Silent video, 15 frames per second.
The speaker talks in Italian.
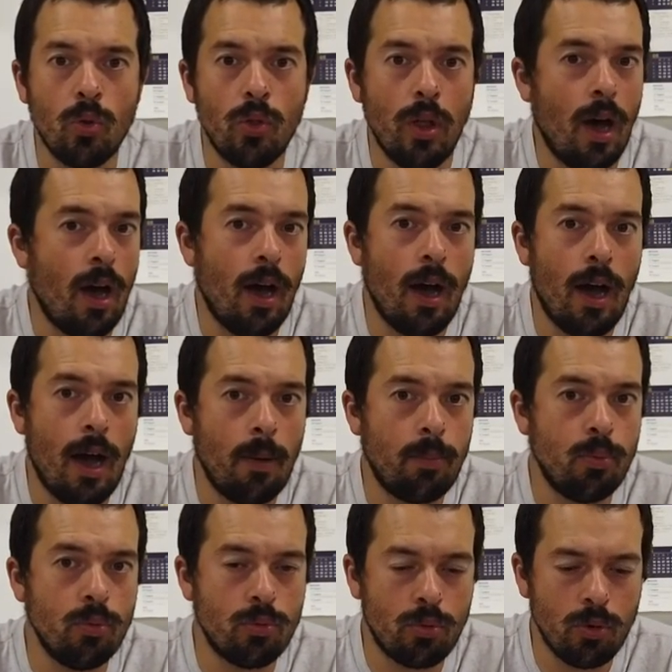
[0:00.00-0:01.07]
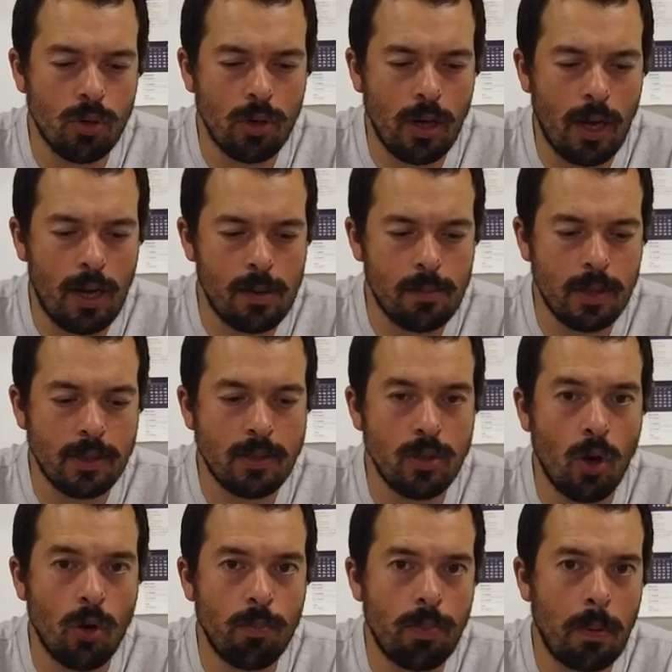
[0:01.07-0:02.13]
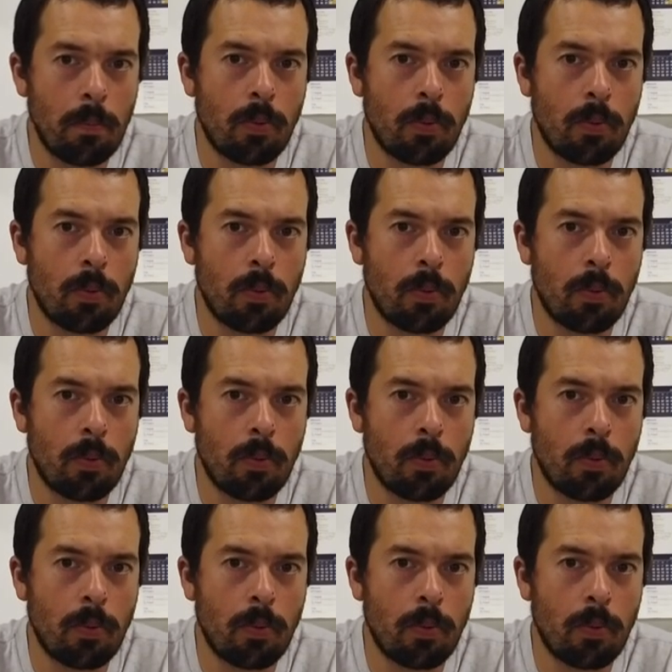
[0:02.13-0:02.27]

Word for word: da appunto Amazon per